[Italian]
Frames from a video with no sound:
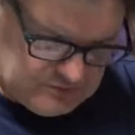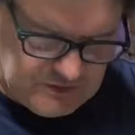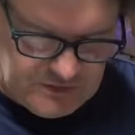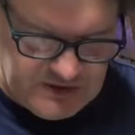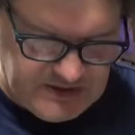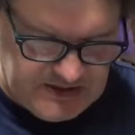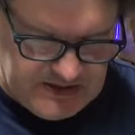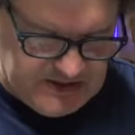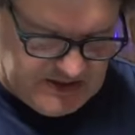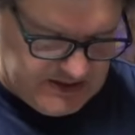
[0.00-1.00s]
ok
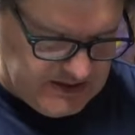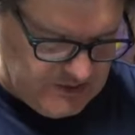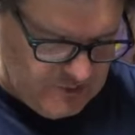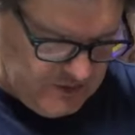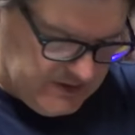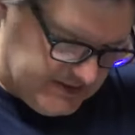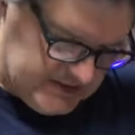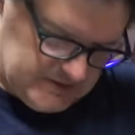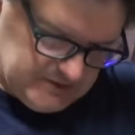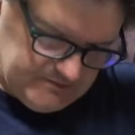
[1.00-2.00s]
e anche lui
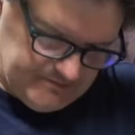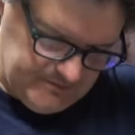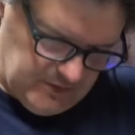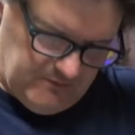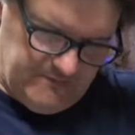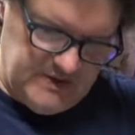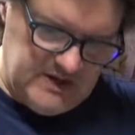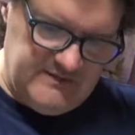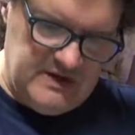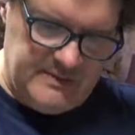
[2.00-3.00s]
esce ecco, non
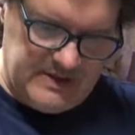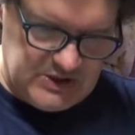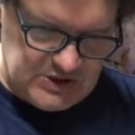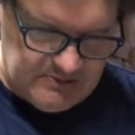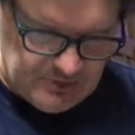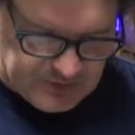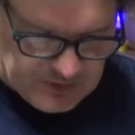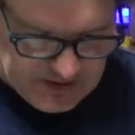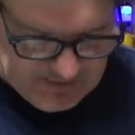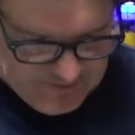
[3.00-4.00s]
viene via perché c'è il
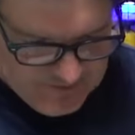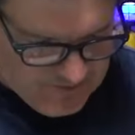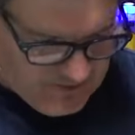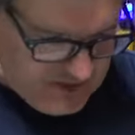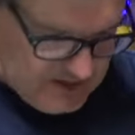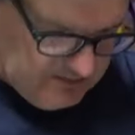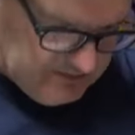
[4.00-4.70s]
motore in